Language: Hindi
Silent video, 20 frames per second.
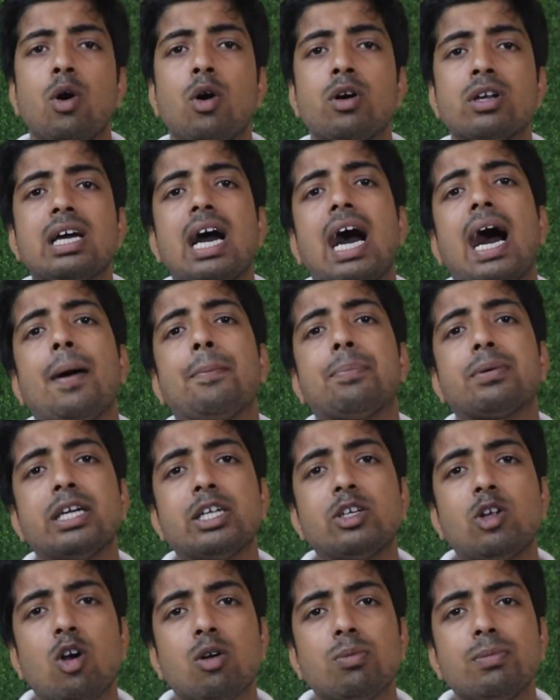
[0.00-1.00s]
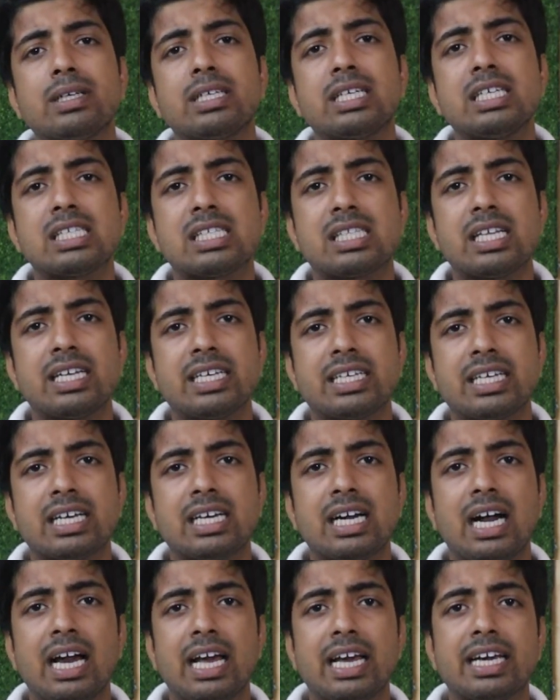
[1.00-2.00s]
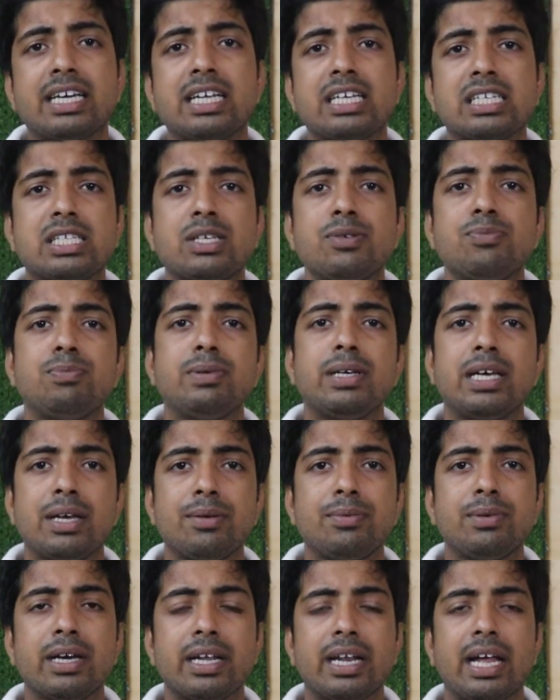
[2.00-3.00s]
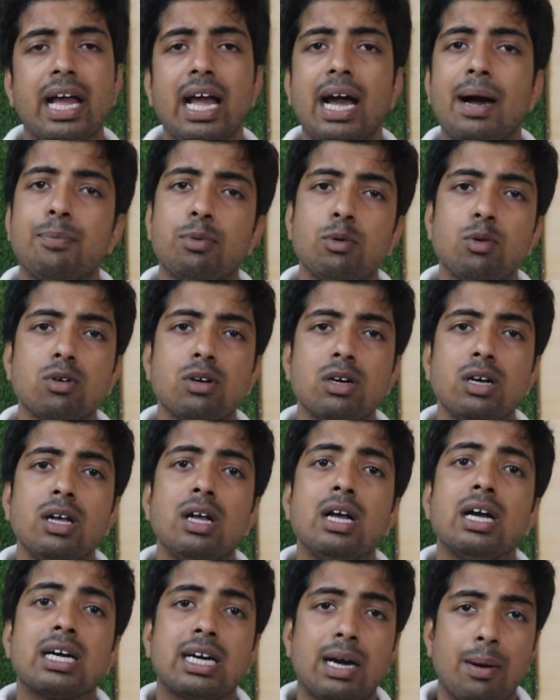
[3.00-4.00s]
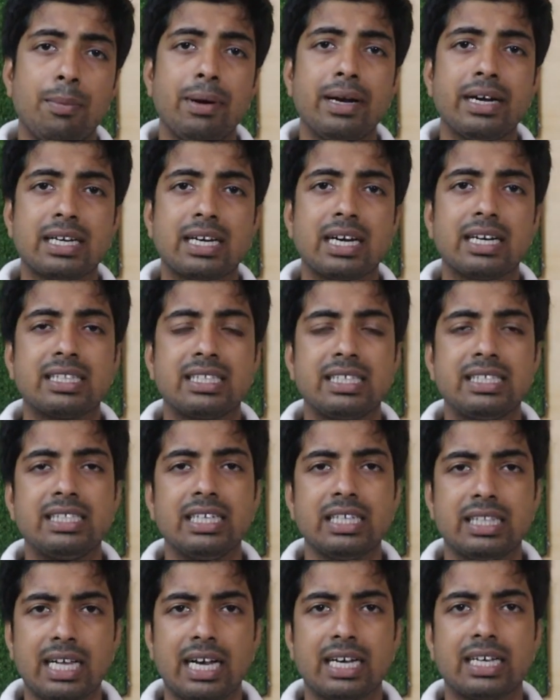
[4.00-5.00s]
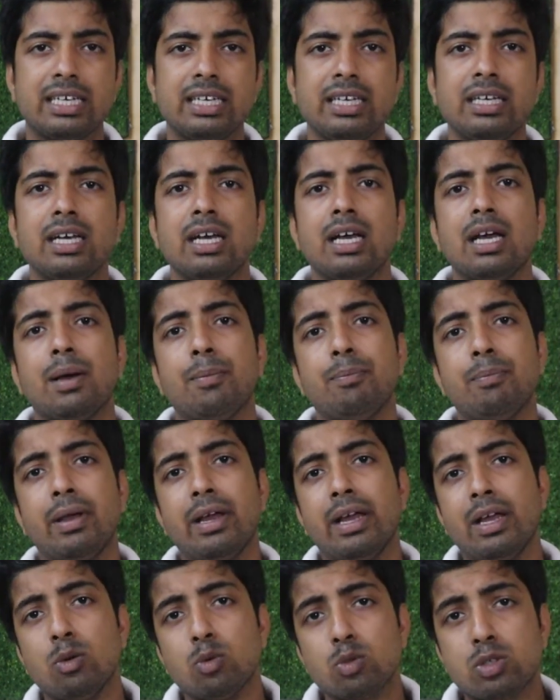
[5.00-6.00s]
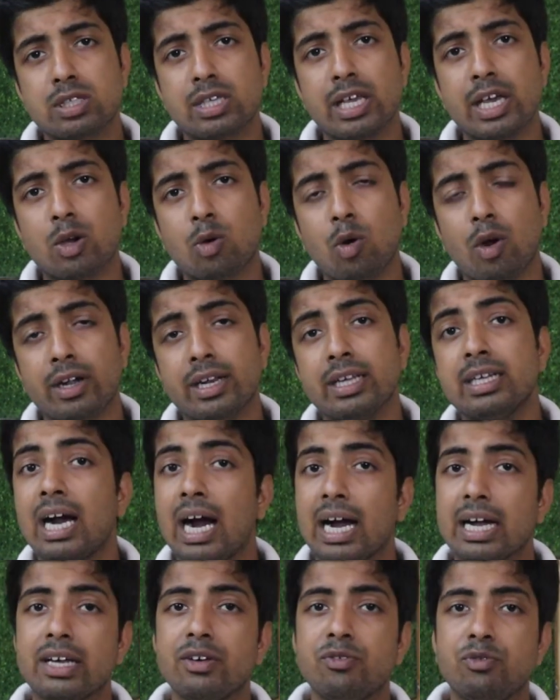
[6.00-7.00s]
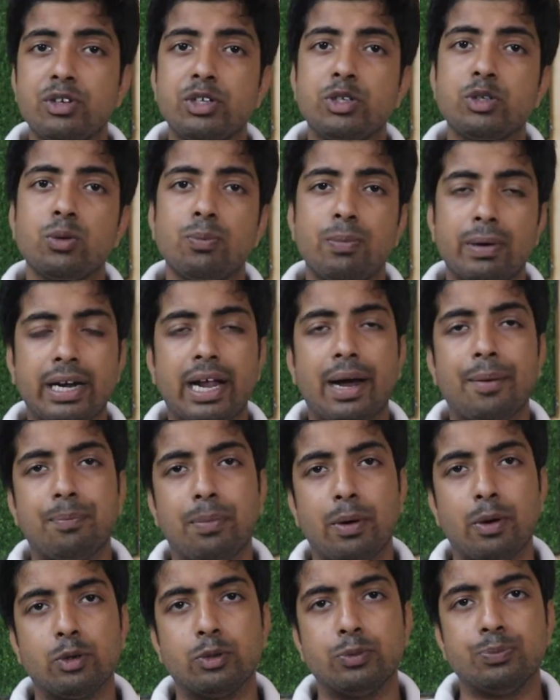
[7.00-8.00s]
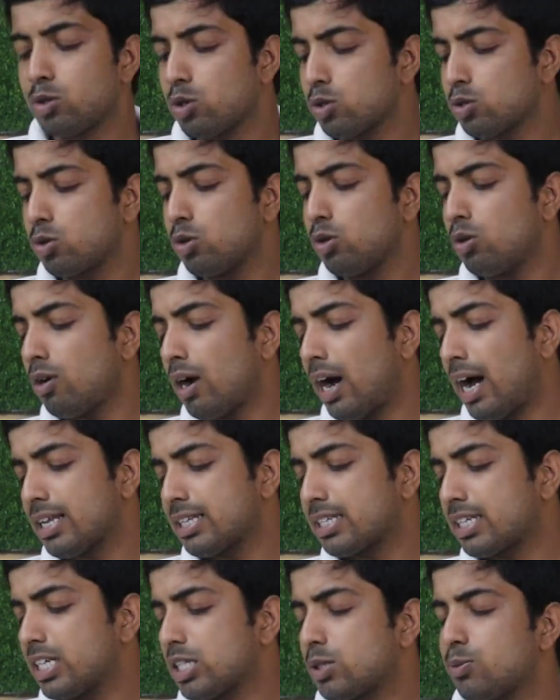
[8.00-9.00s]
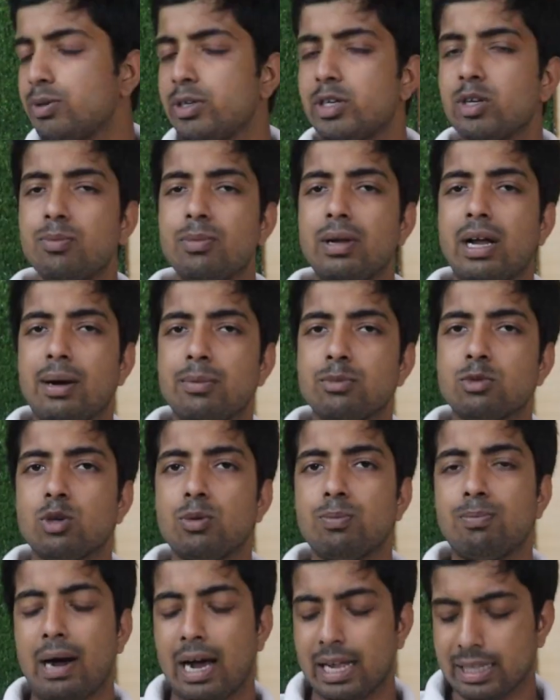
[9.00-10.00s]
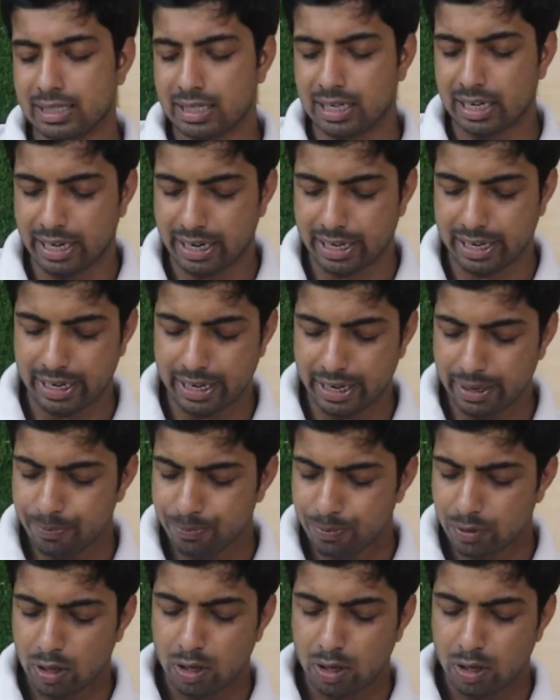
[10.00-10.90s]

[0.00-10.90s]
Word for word: और आपके डॉग में किस तरीके का एग्रेसिव बिहेवियर है आप लोग कमेंट कर दीजिए ताकि मैं उसके अकॉर्डिंग आगे वीडियो बना पाऊँ दोस्तों आज के इस वीडियो में हम जो बात करेंगे